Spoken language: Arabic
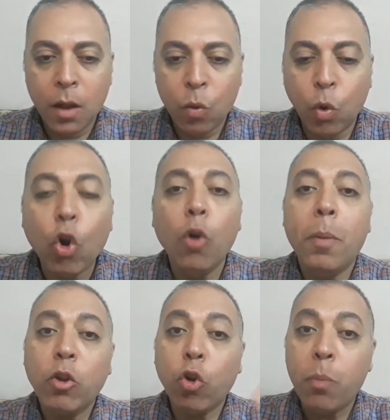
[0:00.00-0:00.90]
ودول
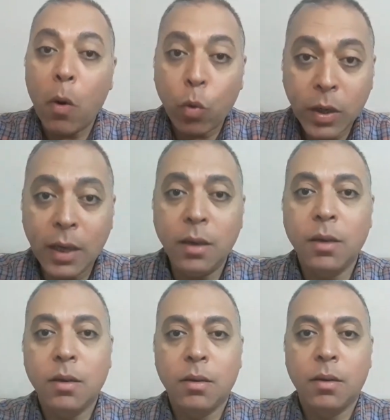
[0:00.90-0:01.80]
برضك موجودين
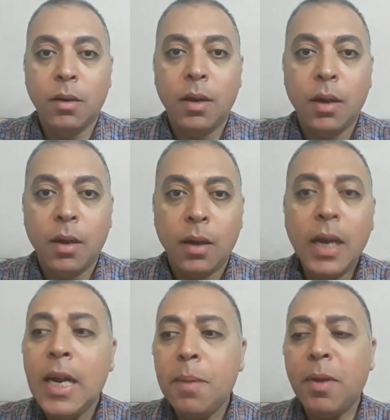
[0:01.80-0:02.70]

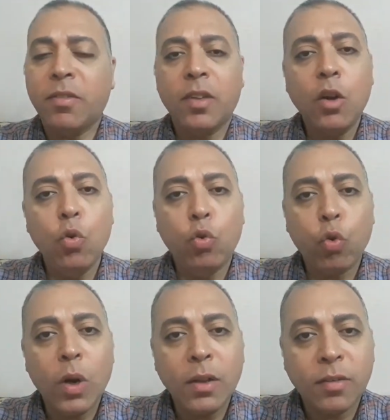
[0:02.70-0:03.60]
اللي بيستنوا
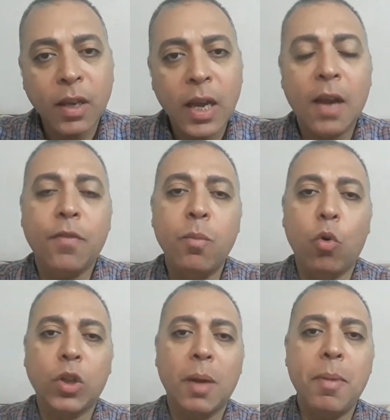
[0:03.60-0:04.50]
سنن سيئه في
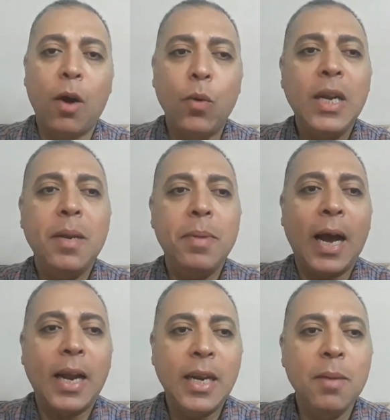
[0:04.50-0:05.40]
المجتمع واللي
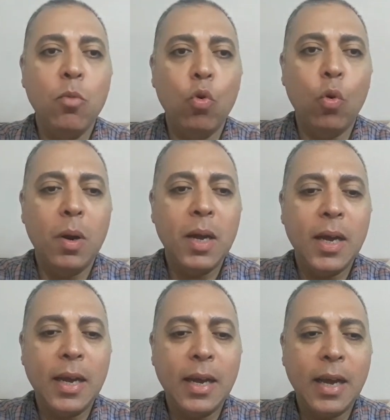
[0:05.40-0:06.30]
بيعلموا آه،
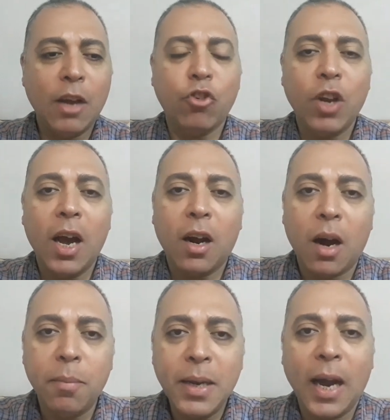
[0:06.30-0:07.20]
آه، اشياء
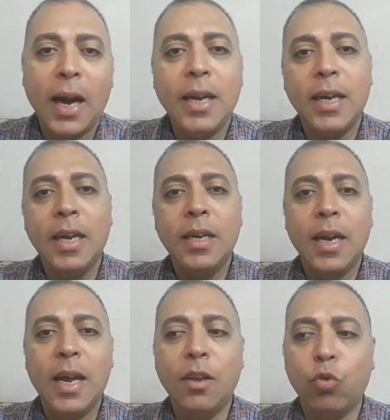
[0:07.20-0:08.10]
قبيحه
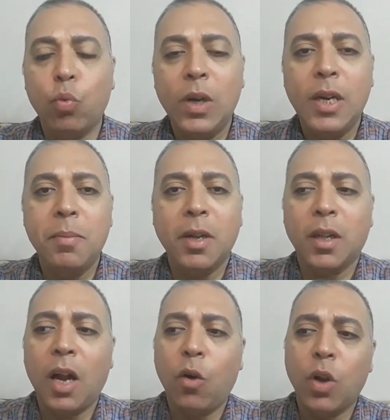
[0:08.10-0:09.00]
للناس واللي
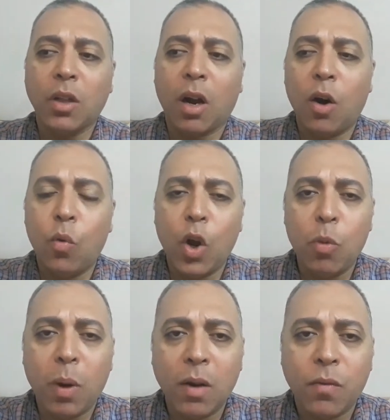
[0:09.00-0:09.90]
بيطلعوا يتقولوا
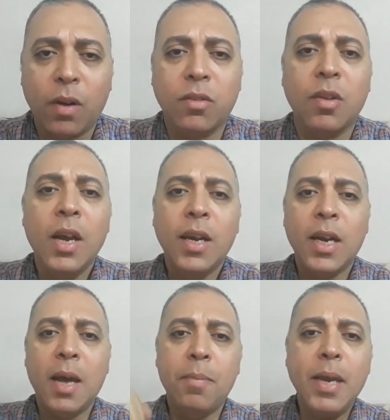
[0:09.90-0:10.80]
بالفاظ
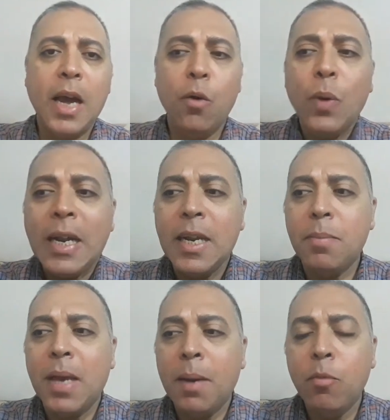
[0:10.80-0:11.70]
نابيه واللي
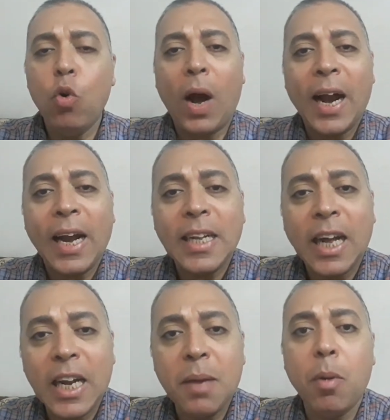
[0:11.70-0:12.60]
بيعملوا حاجات
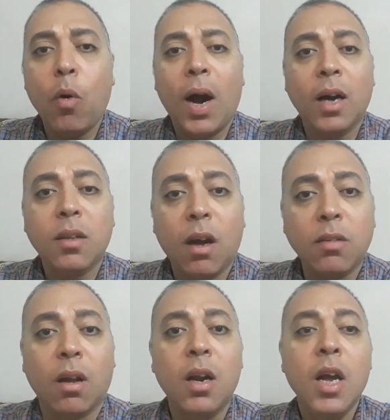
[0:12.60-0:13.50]
غريبه وحاجات
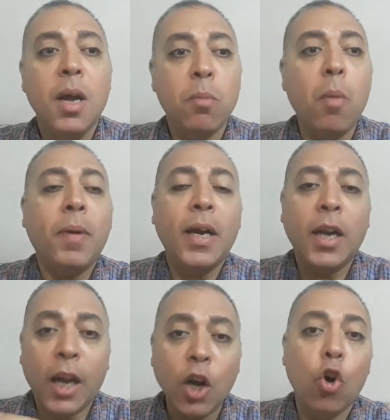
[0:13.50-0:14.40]
خطر ممكن
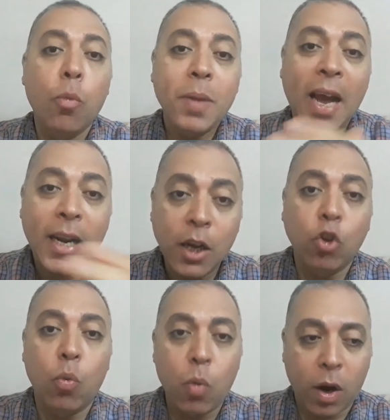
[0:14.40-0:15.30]
غيرهم
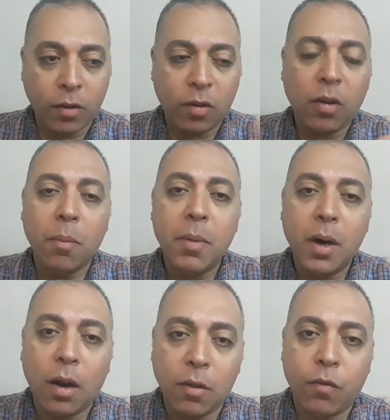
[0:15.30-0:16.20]
يقلدهم وخاصه من
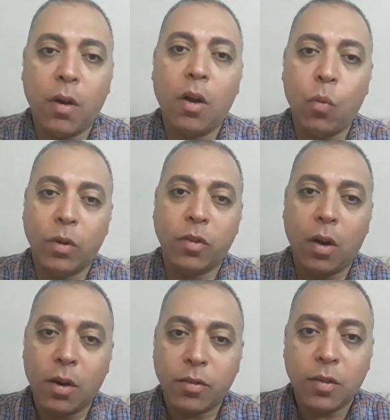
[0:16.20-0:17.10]
الاطفال
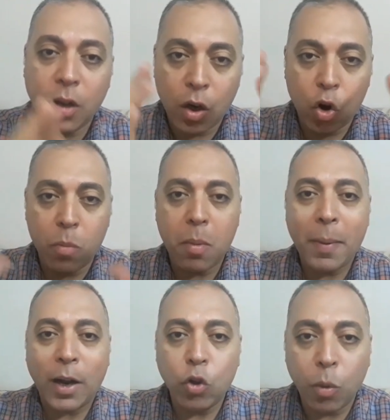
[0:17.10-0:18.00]
وصغار السن اللي هم ما
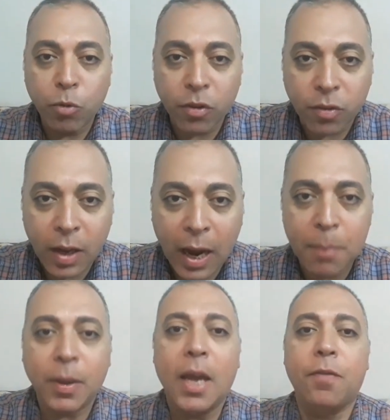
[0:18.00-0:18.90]
عندهمش استيعاب
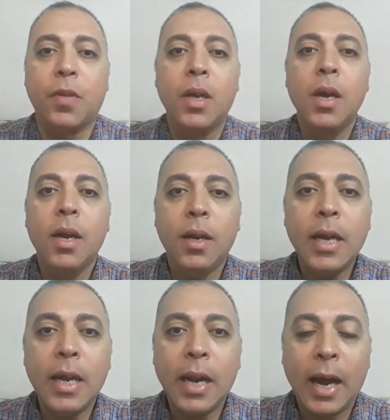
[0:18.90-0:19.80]
كافي
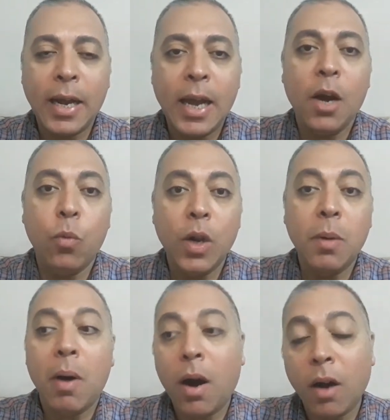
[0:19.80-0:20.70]
للحياه
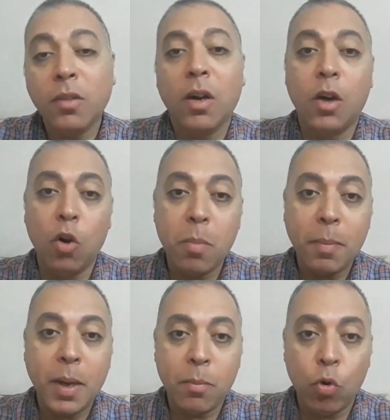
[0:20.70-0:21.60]
والمخاطر اللي هم
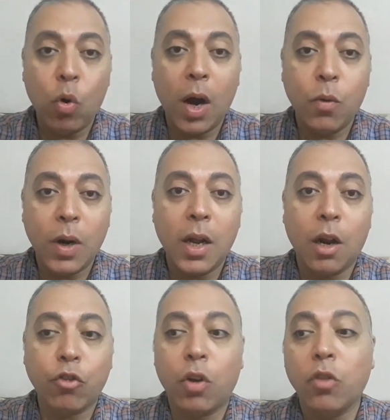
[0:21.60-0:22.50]
بيعملوها هؤلاء
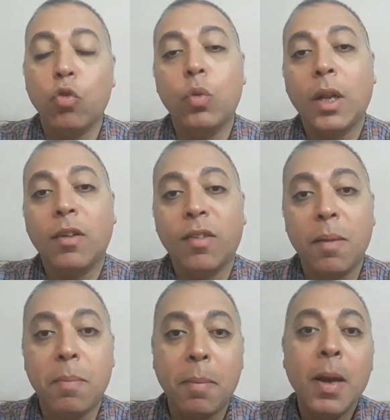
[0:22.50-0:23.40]
الاشخاص
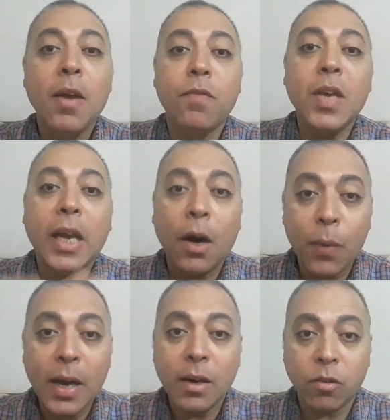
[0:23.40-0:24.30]
وتتسبب في
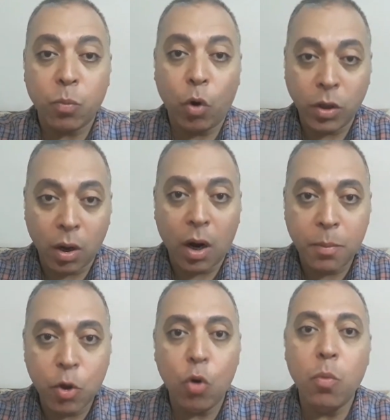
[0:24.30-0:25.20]
كوارث محدقه
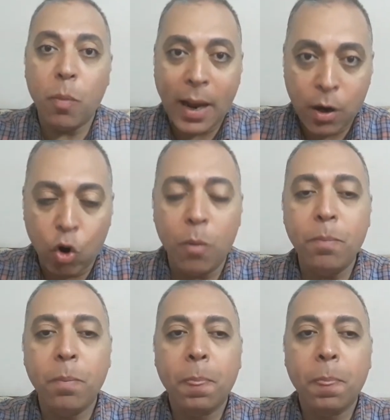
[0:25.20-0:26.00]
بيهم وباهلهم